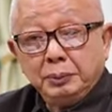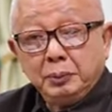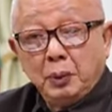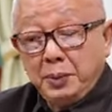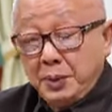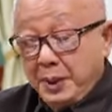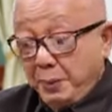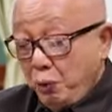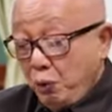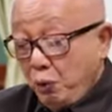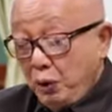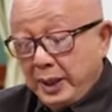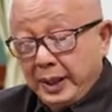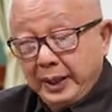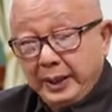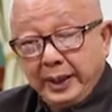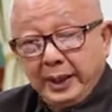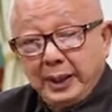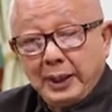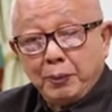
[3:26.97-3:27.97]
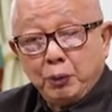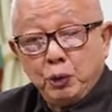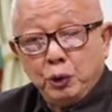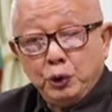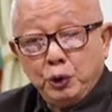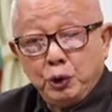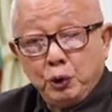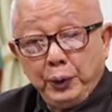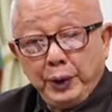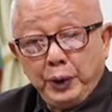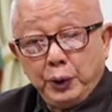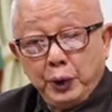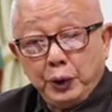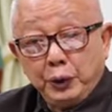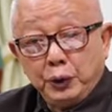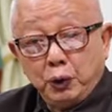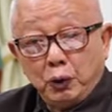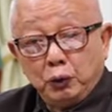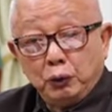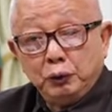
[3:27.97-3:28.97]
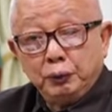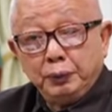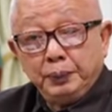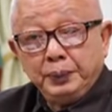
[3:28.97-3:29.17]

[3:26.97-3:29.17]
ผมจะพูดเรื่องนี้กับคุณชูวิทย์โดยตรง